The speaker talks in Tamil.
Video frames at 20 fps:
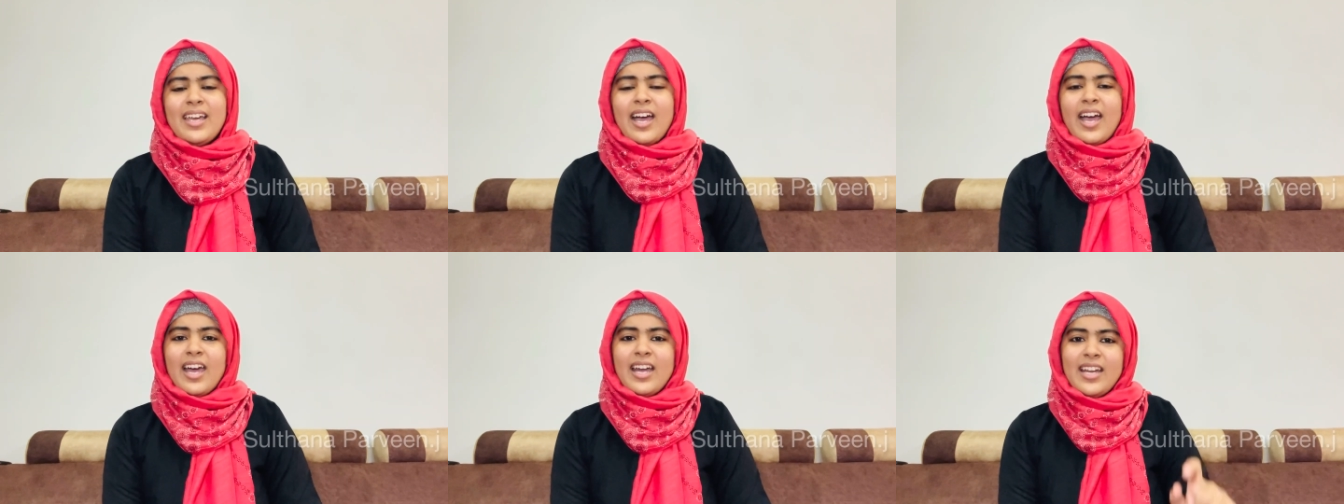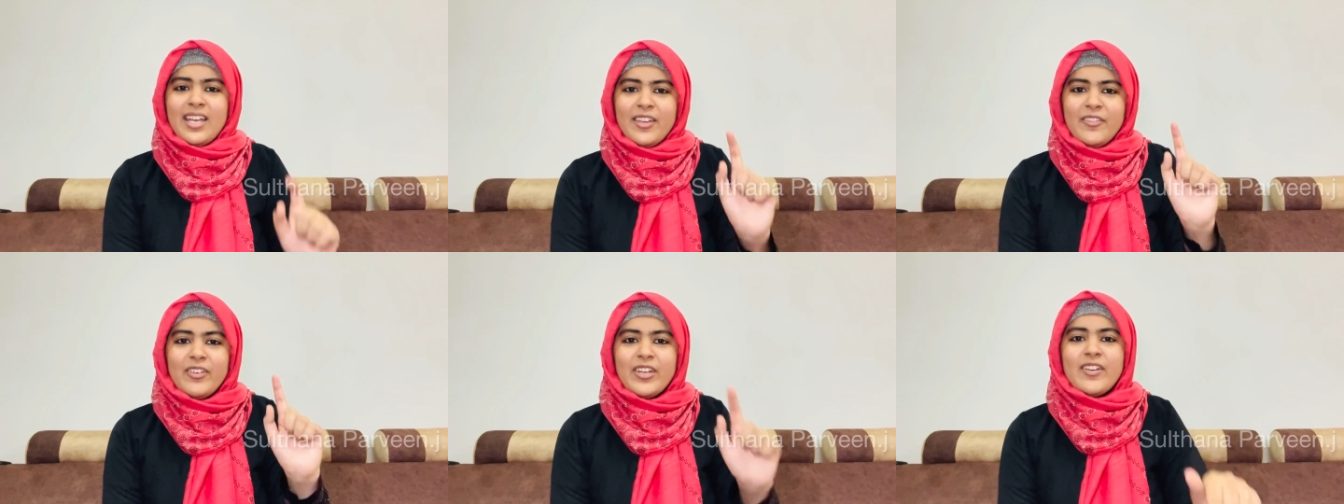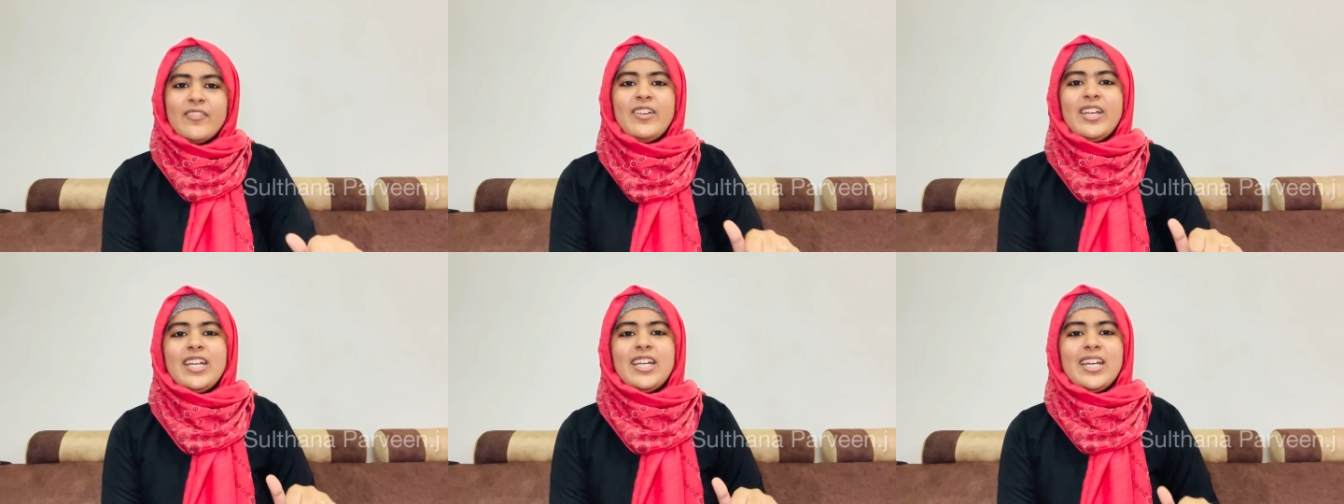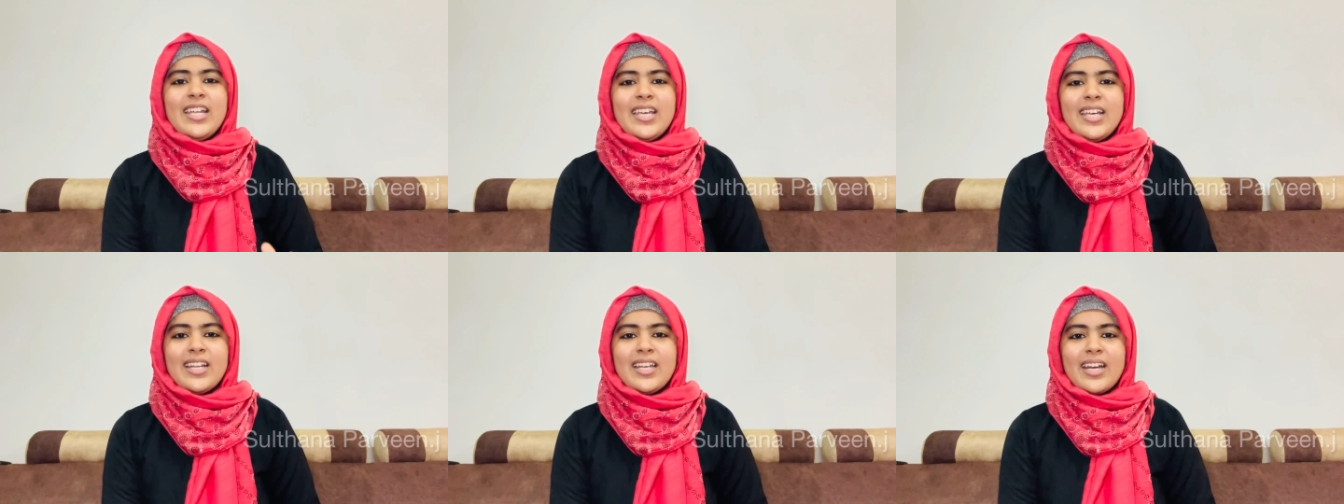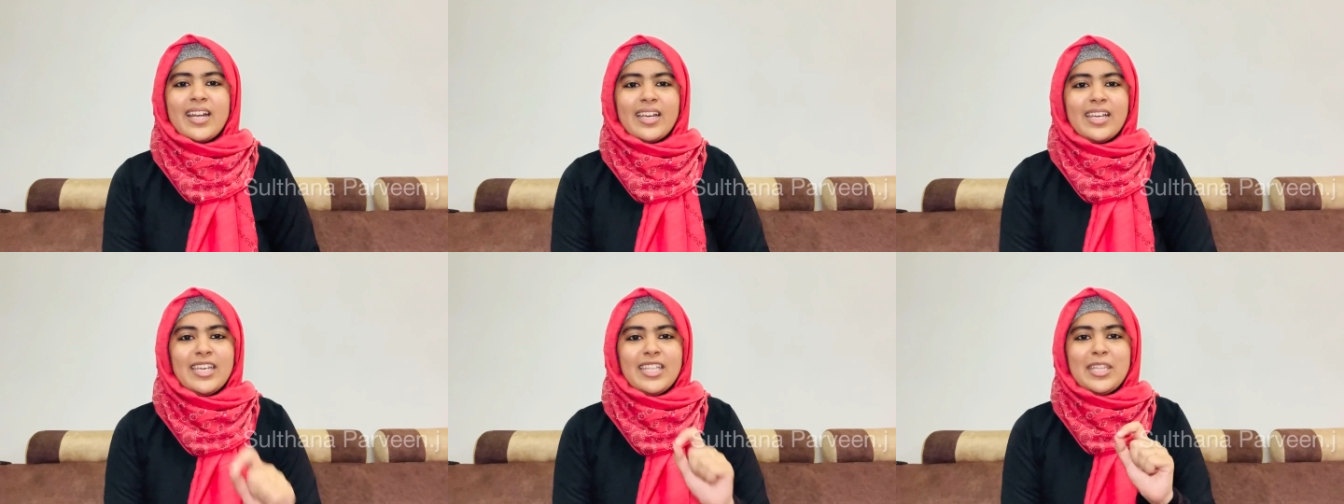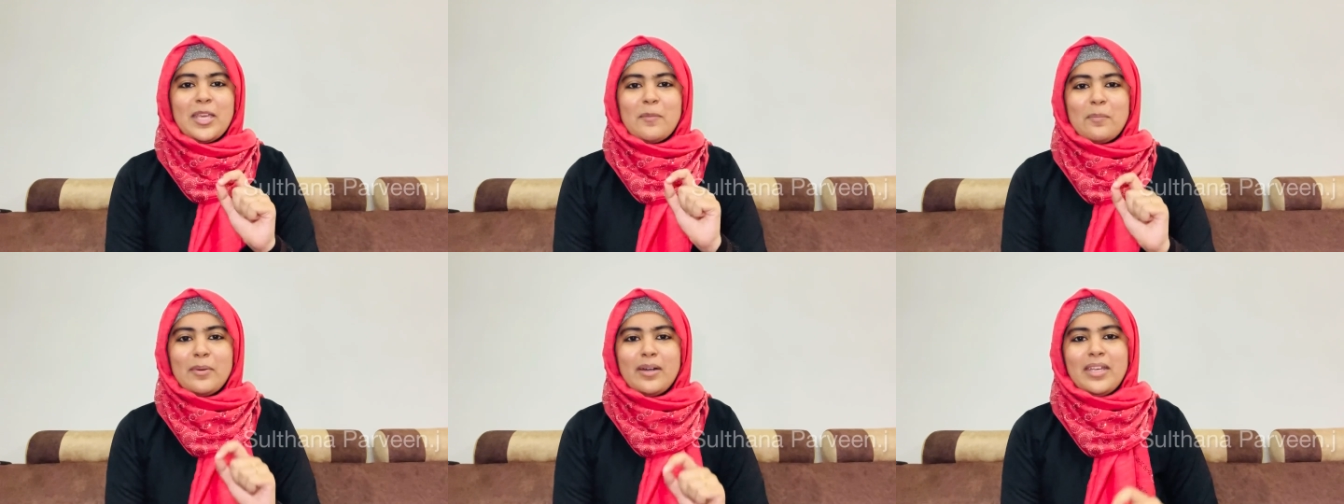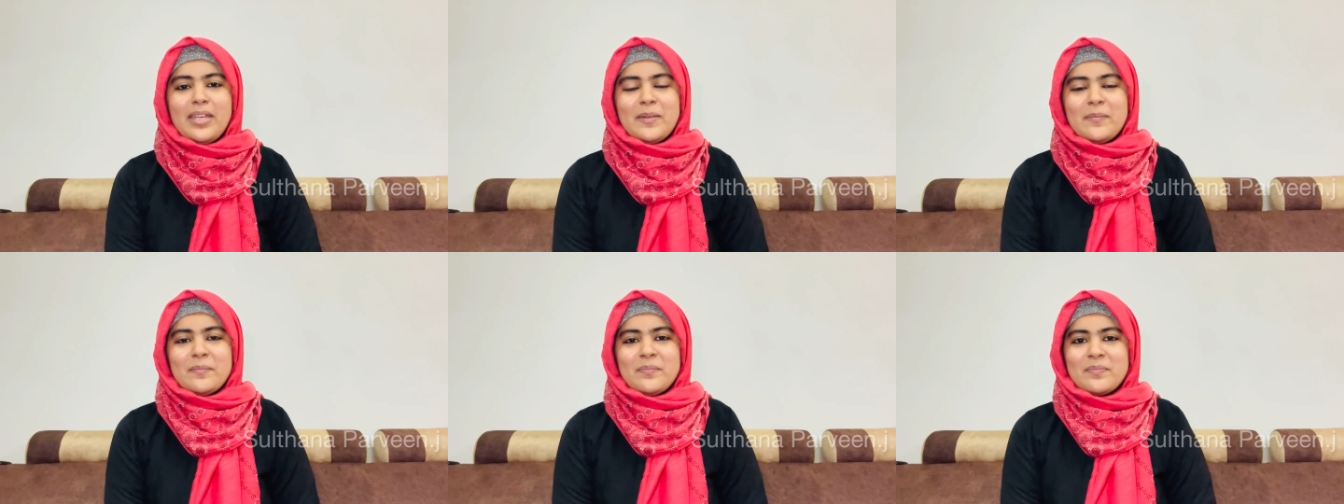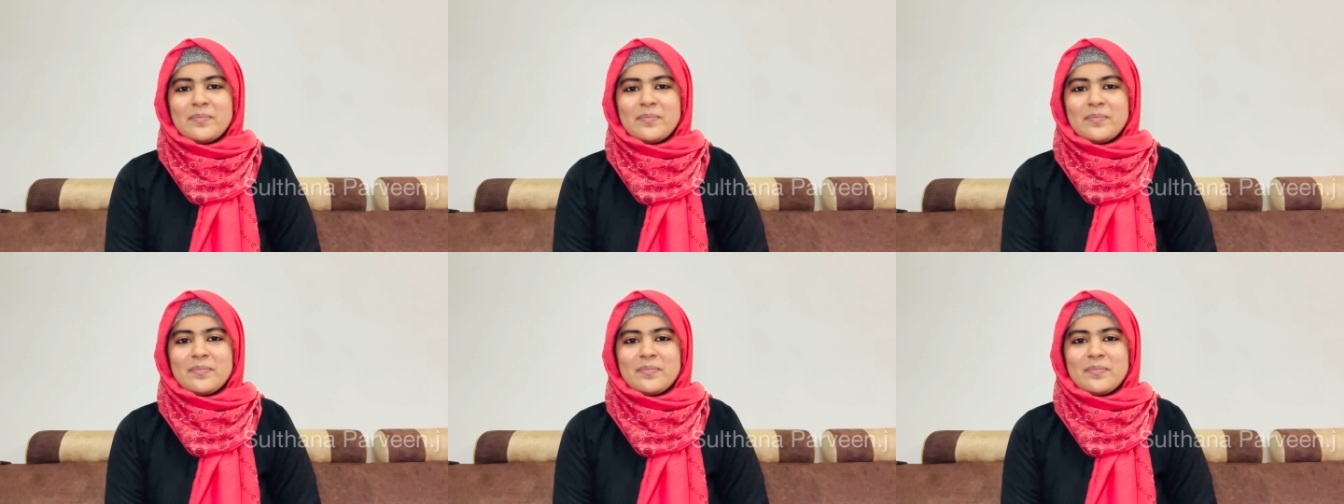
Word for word: ஆனால் இவங்க வீட்லேயே இருக்கிறாங்க இது எப்படி